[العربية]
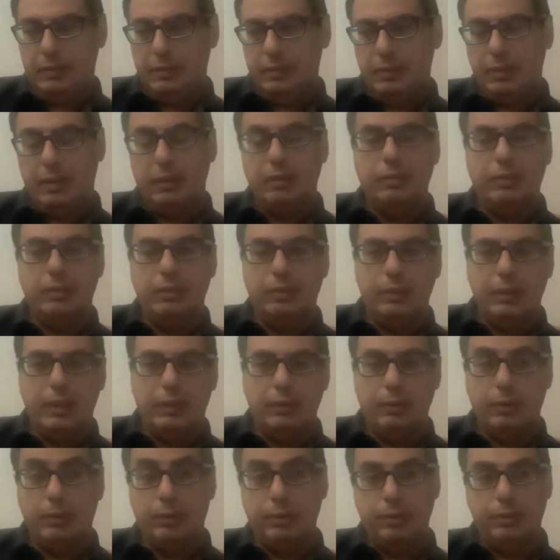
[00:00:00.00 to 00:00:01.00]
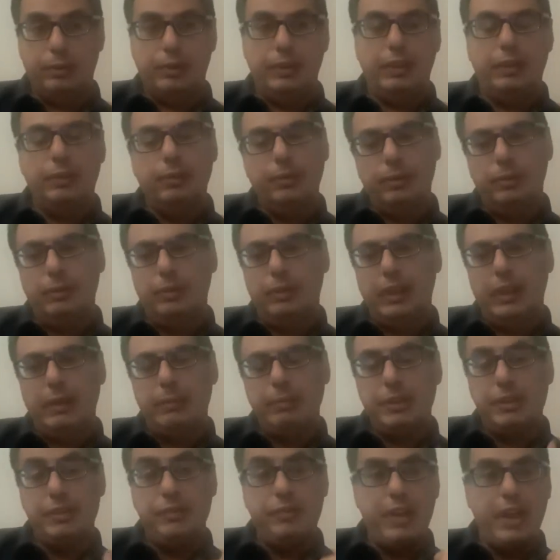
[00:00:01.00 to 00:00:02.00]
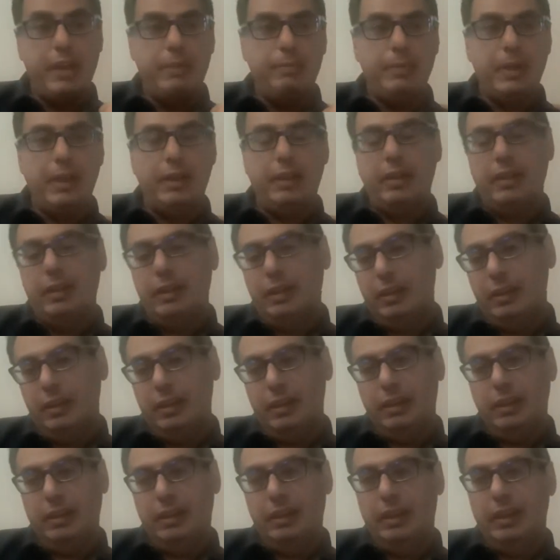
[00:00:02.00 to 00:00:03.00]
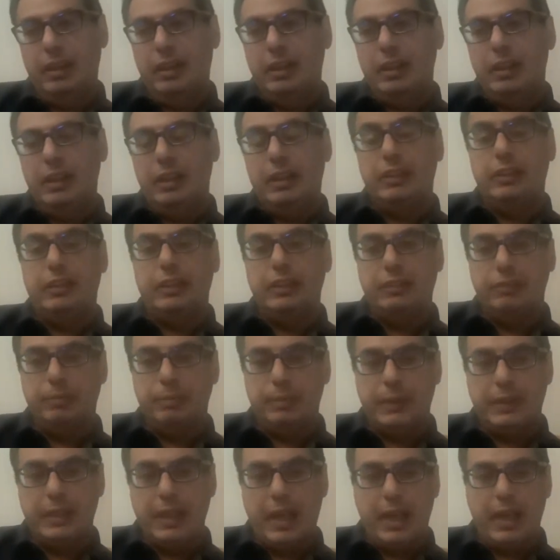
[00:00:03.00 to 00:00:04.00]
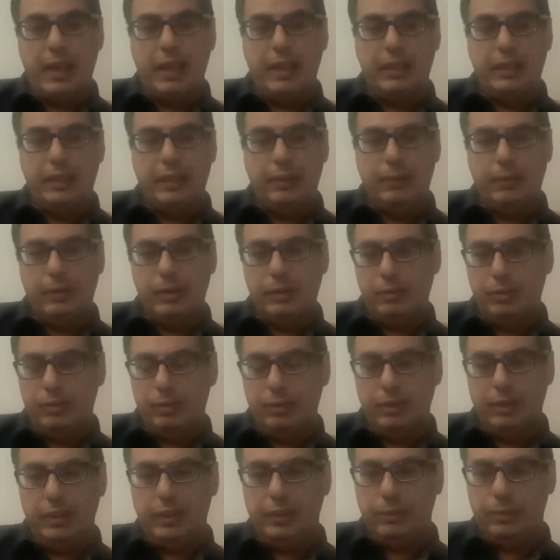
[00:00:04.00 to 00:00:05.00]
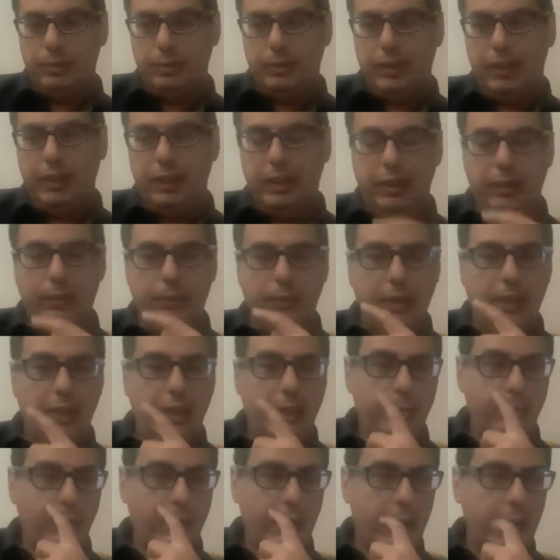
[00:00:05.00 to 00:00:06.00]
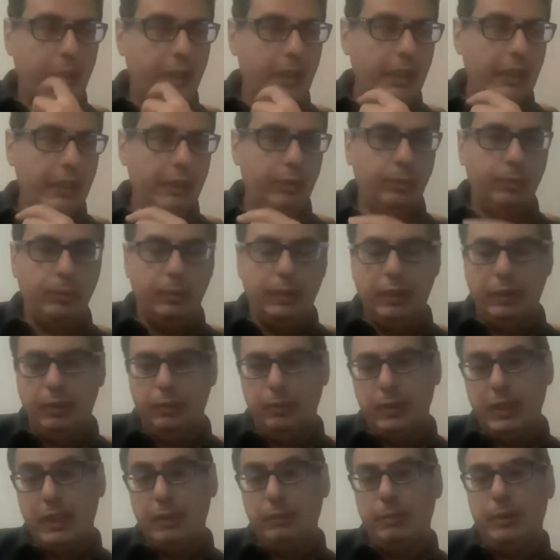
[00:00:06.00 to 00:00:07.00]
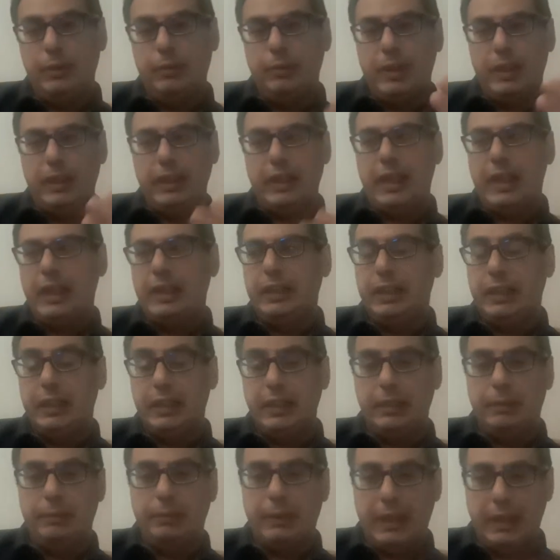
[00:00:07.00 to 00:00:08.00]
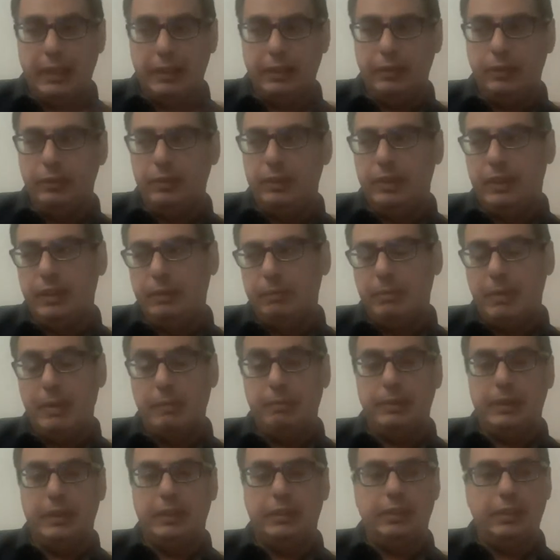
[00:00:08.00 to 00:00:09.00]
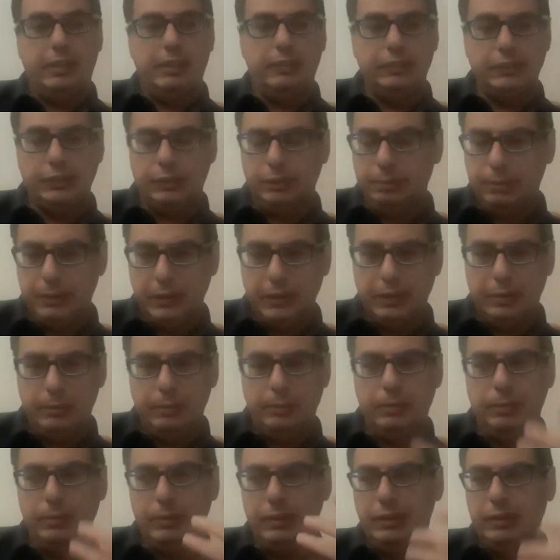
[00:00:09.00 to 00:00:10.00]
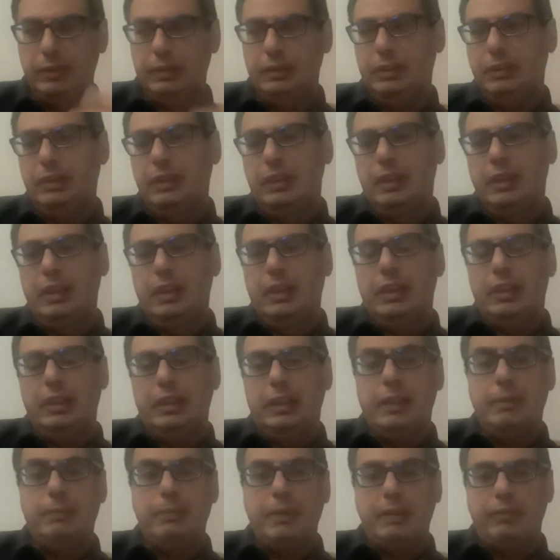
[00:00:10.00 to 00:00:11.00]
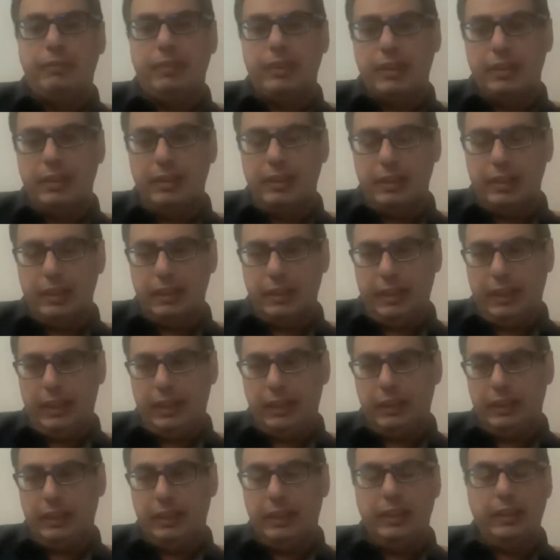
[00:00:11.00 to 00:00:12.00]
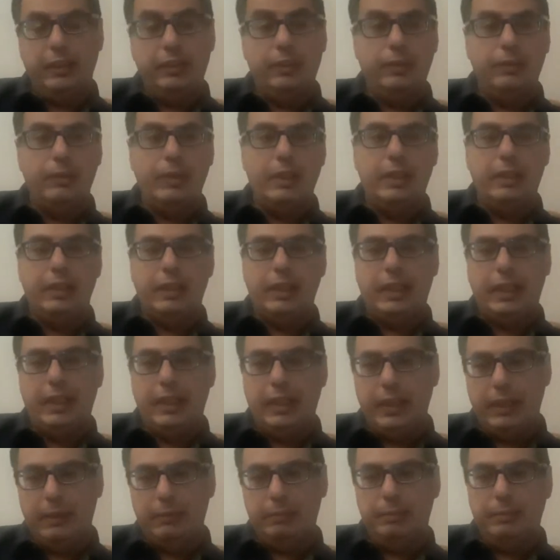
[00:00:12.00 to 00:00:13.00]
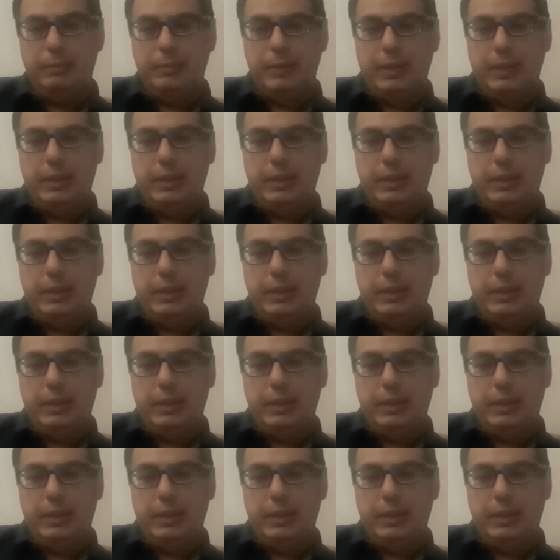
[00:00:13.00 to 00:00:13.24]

تقعد تقول له يا دكتور يا دكتور هي مش فاهمه آه، الضيف بتاعها دون شغلته ايه ولا مؤهلاته ايه وجايبينه اي حد كده معدي قدام مبنى التلفزيون بيجيبوه يملى فراغ يعني لان هو اعلام